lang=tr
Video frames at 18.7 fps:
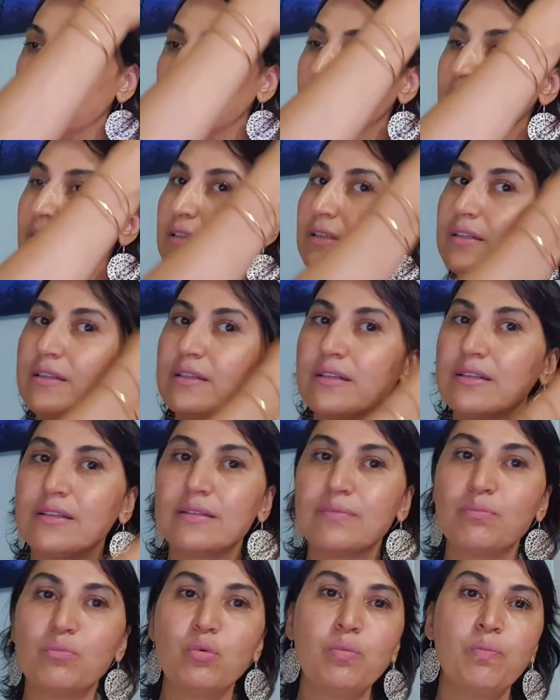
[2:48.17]
e,
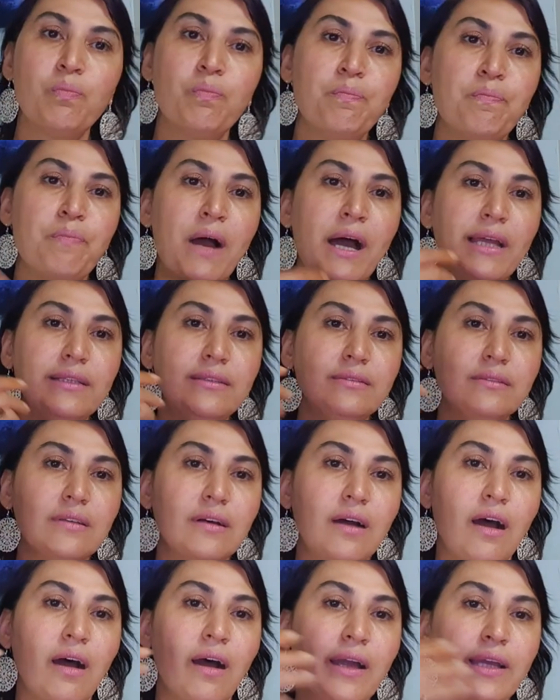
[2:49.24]
bu ben
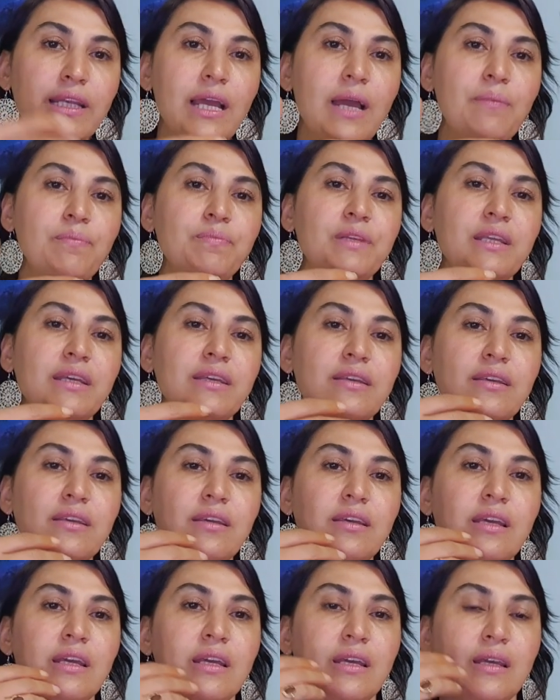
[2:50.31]

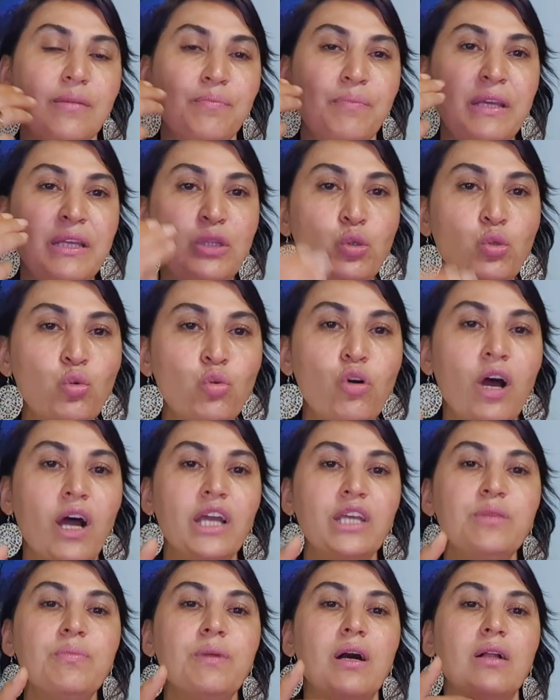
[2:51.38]
ailemdeki
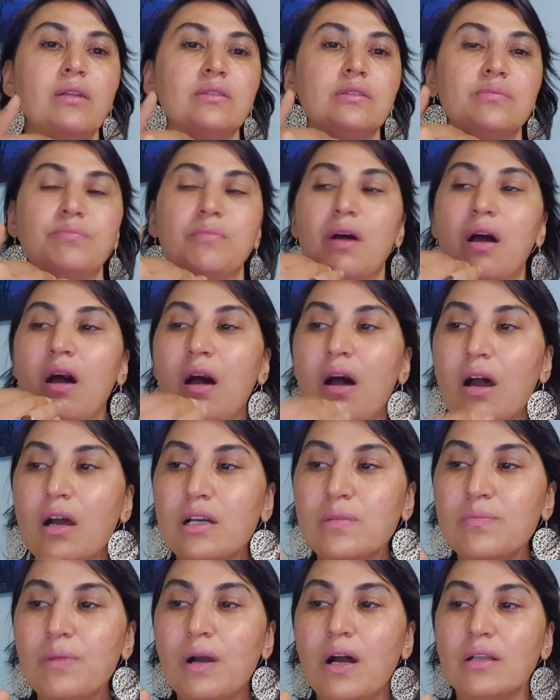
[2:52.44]
bedduayım aldım,
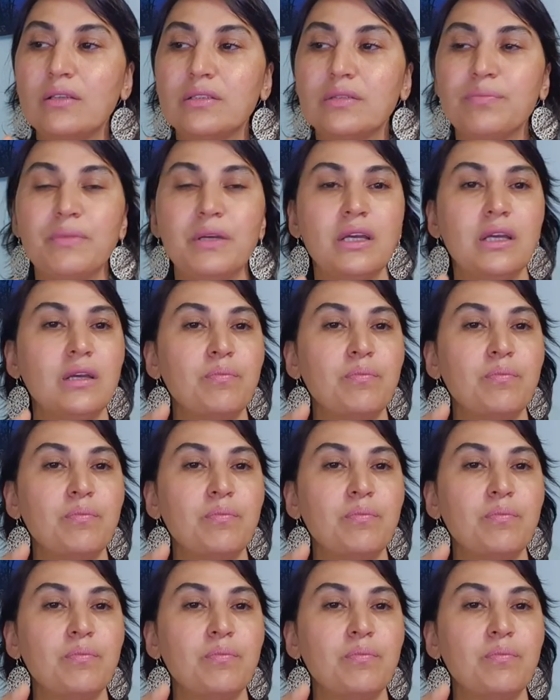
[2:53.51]
ahım aldım.